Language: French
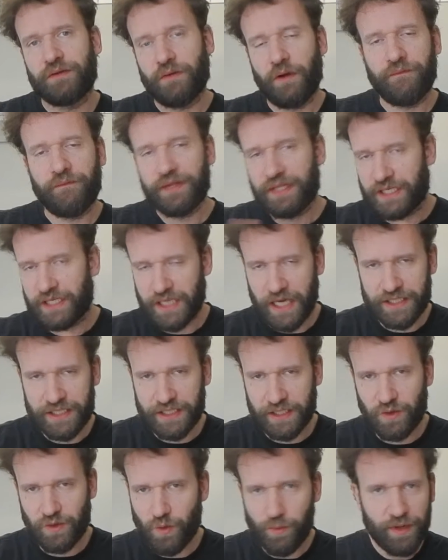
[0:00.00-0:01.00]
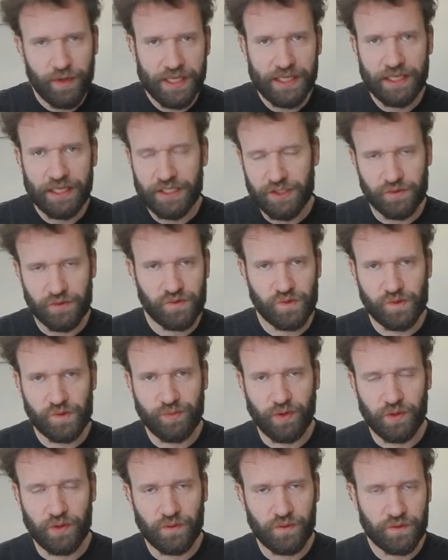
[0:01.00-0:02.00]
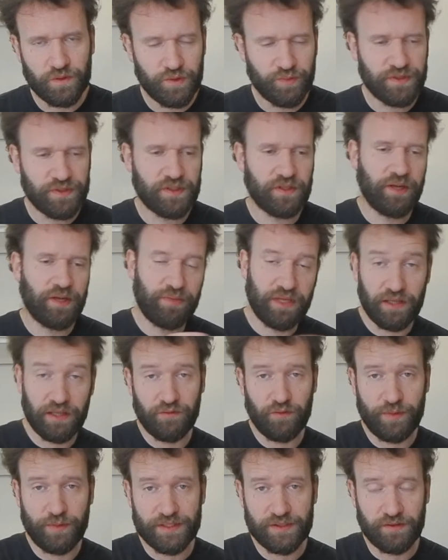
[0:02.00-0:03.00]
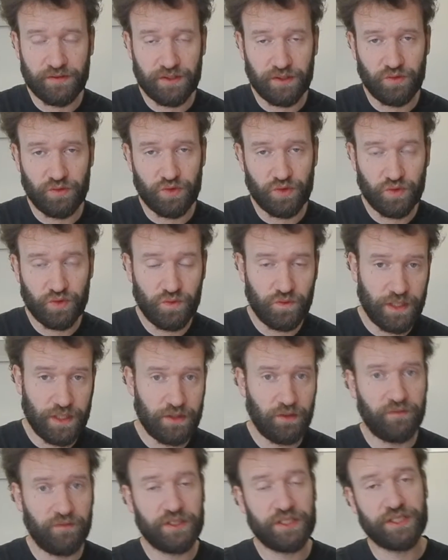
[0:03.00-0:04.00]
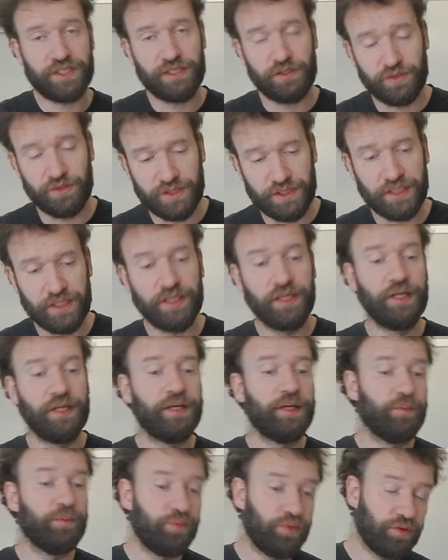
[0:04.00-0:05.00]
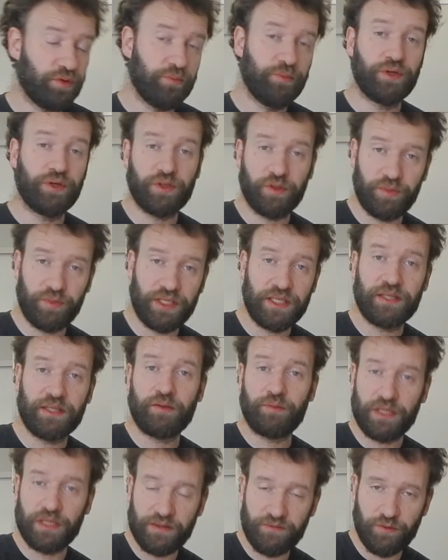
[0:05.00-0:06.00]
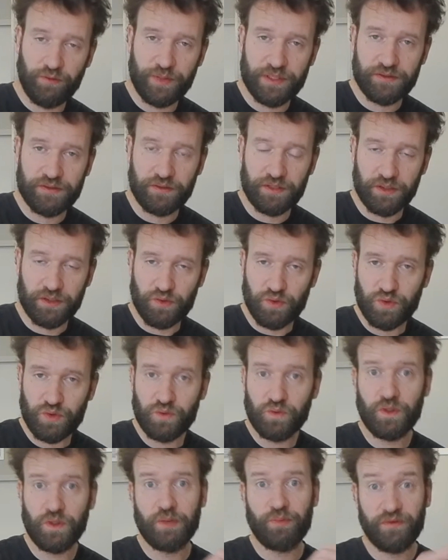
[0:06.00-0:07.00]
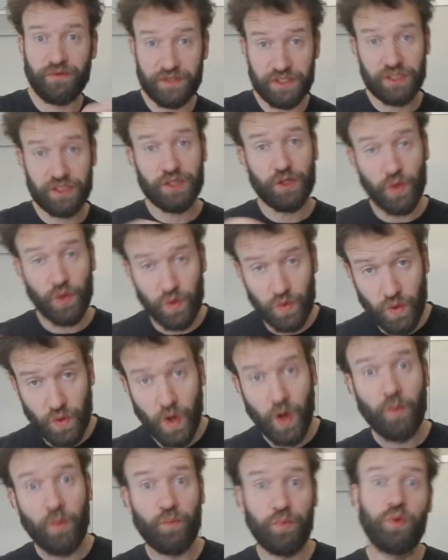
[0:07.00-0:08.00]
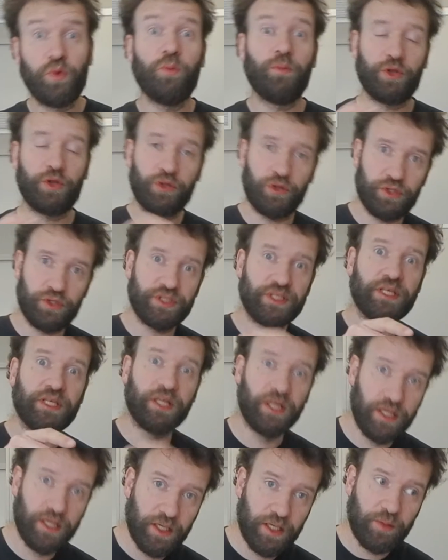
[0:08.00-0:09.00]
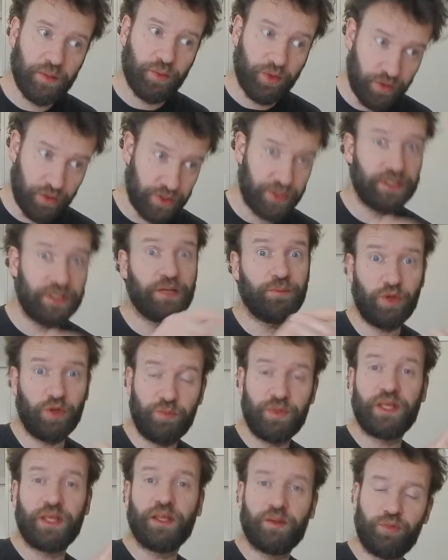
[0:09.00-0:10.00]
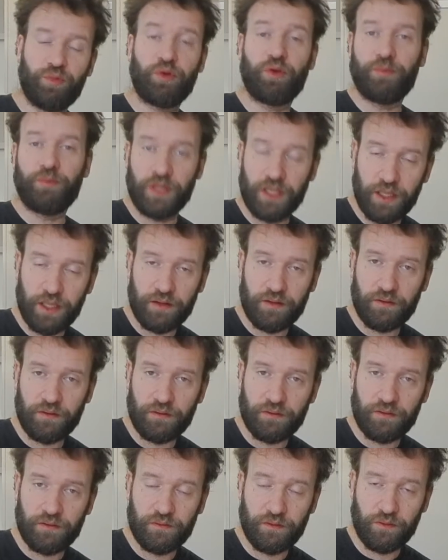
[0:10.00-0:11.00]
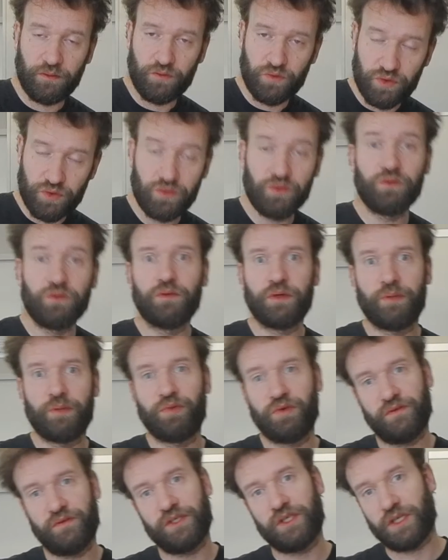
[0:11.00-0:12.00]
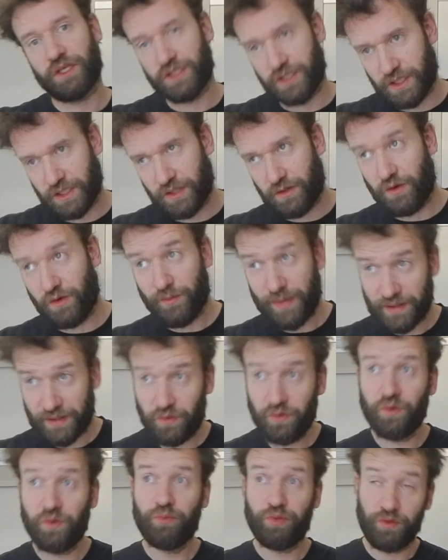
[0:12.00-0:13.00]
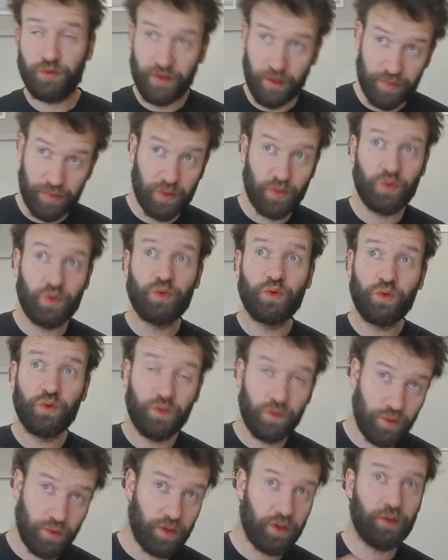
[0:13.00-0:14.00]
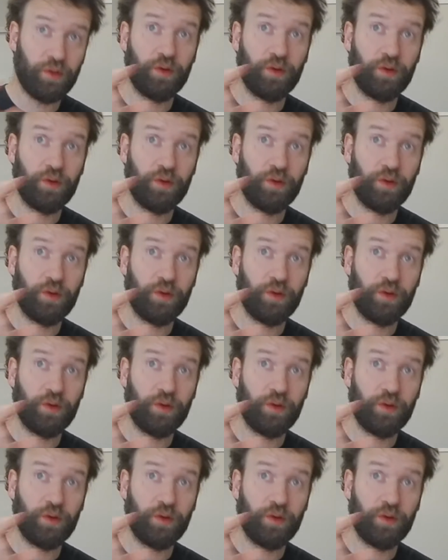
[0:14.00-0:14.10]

en fait, à chaque couplet, la chanson se prolonge puisque la biquette veut pas sortir du chou. Alors, on va chercher le chien pour mordre biquette et biquette veut pas sortir du chou. Et puis, on va chercher le loup pour mordre le chien pour que le chien morde biquette pour que biquette euh, sorte du chou. Et puis, on va chercher le bâton pour frapper le loup,